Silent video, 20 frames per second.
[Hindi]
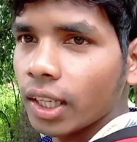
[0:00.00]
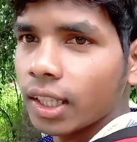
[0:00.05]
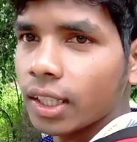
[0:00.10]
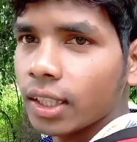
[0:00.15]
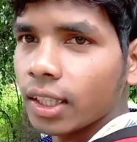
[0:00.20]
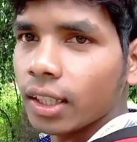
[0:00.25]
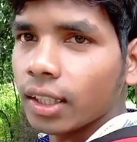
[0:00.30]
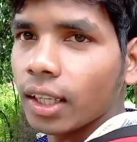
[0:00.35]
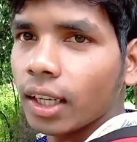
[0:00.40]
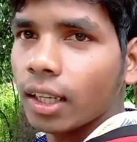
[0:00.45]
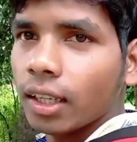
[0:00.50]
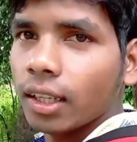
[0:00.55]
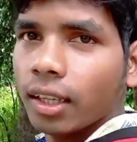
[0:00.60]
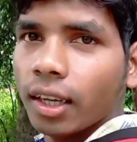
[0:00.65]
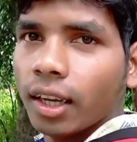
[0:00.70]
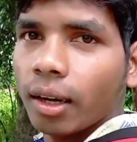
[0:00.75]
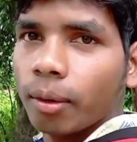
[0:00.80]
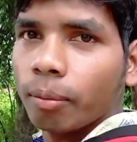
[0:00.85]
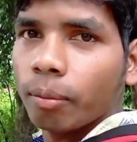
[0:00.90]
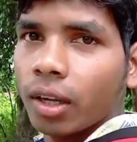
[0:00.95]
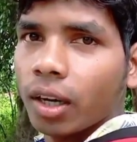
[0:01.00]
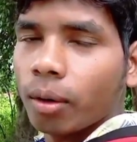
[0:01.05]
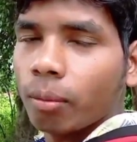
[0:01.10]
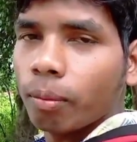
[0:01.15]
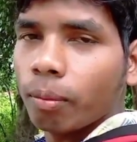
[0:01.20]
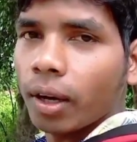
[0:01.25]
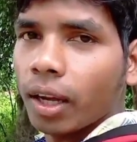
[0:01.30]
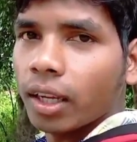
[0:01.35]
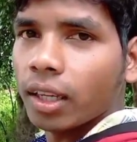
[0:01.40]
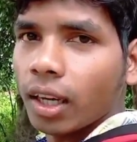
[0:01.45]
देख सकते हैं ये हमारा
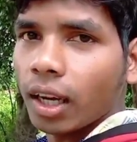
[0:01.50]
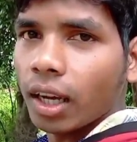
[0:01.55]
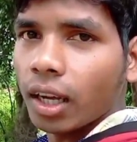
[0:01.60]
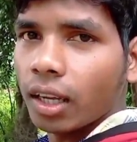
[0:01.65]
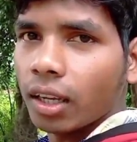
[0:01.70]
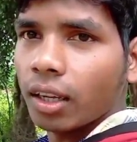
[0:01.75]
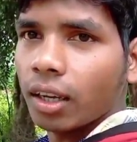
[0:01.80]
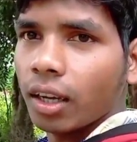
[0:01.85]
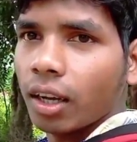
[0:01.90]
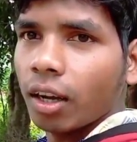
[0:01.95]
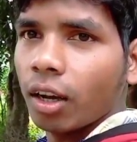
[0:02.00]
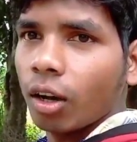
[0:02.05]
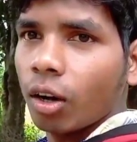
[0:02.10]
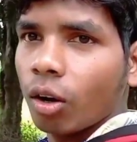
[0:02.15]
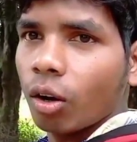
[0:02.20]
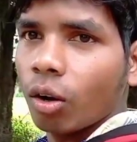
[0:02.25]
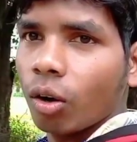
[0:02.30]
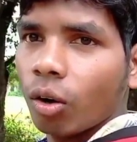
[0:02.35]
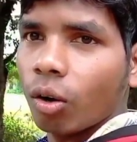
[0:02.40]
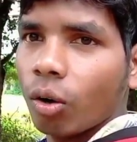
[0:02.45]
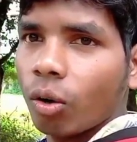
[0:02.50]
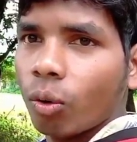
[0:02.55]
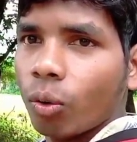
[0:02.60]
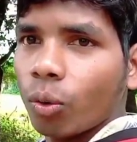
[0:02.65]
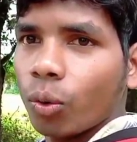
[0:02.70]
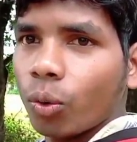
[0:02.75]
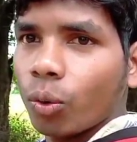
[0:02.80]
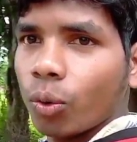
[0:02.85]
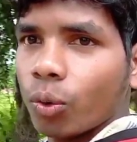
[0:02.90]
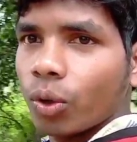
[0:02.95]
बाइक है
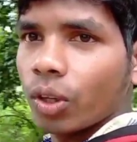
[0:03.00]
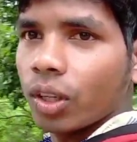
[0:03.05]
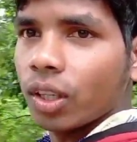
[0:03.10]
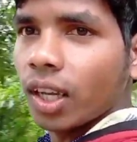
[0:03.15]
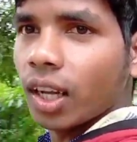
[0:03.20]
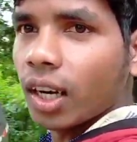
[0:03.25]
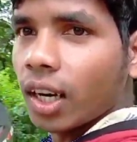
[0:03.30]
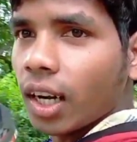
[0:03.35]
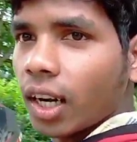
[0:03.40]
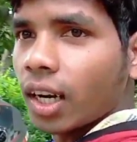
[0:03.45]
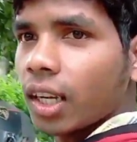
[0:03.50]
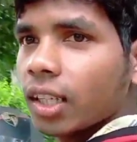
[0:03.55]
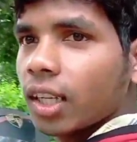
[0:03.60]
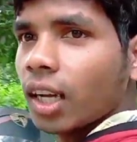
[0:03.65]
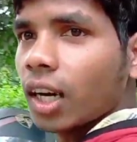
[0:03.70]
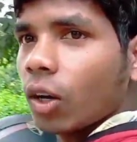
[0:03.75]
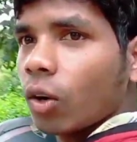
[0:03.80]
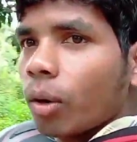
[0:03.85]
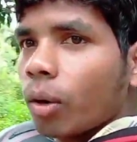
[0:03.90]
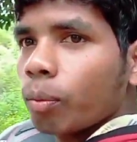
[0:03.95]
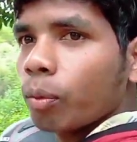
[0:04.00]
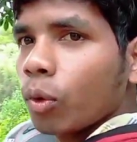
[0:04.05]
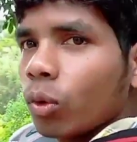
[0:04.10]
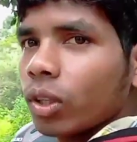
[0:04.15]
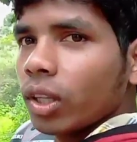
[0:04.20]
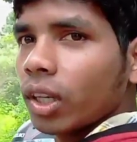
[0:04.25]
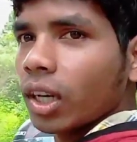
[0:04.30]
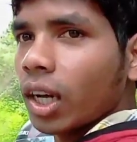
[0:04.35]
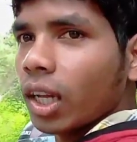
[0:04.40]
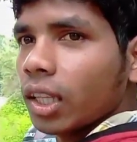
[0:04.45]
और इधर का नज़ारा को आप
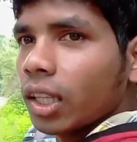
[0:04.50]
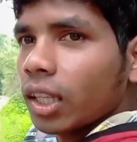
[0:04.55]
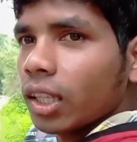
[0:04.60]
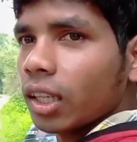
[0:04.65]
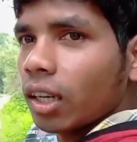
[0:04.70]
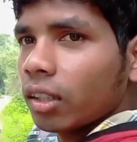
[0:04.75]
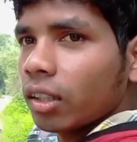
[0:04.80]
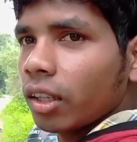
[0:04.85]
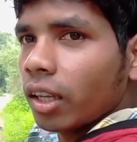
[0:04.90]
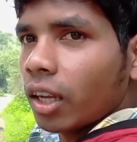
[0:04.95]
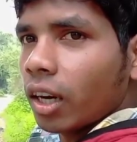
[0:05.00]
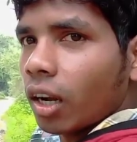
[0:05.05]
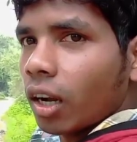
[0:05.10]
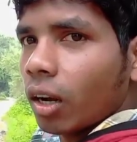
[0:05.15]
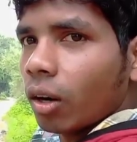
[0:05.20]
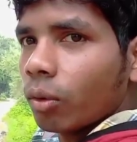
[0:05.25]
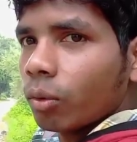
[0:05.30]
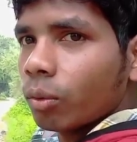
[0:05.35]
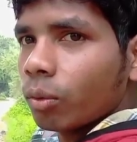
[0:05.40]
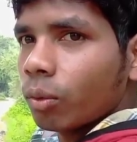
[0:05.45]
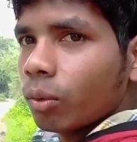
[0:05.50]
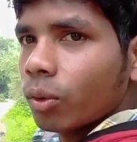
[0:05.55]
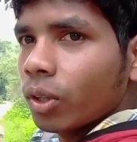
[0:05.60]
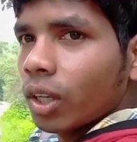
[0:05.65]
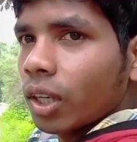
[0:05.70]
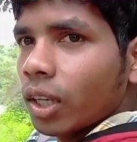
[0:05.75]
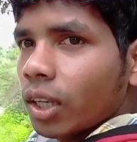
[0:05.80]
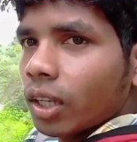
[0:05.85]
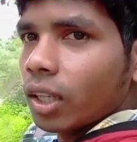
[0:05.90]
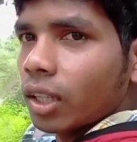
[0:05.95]
लोगों को दिखा दे रहा हूँ
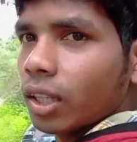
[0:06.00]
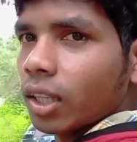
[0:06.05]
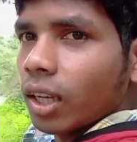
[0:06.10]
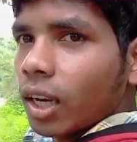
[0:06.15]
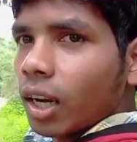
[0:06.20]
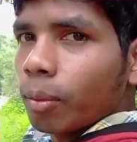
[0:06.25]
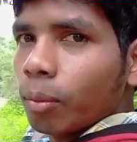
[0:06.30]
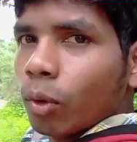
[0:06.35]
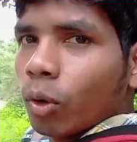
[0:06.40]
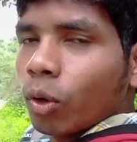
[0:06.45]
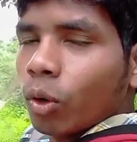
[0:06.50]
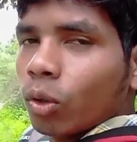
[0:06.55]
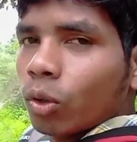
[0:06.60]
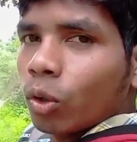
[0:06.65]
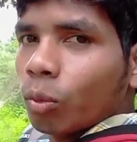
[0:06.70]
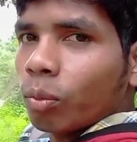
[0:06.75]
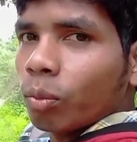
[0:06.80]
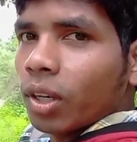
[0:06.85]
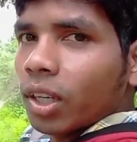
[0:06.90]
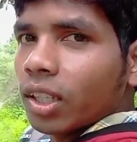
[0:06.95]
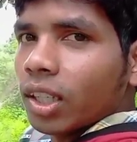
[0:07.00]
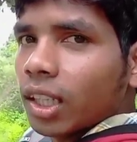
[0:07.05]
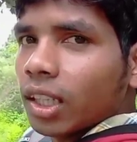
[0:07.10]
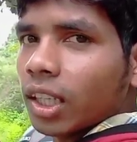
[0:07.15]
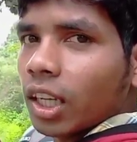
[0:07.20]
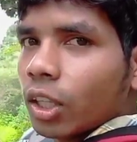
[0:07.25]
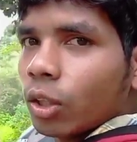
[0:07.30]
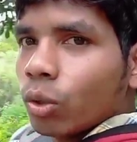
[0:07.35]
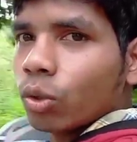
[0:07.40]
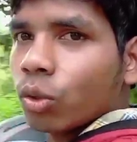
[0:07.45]
इधर हम लोग डुमरी जाते हैं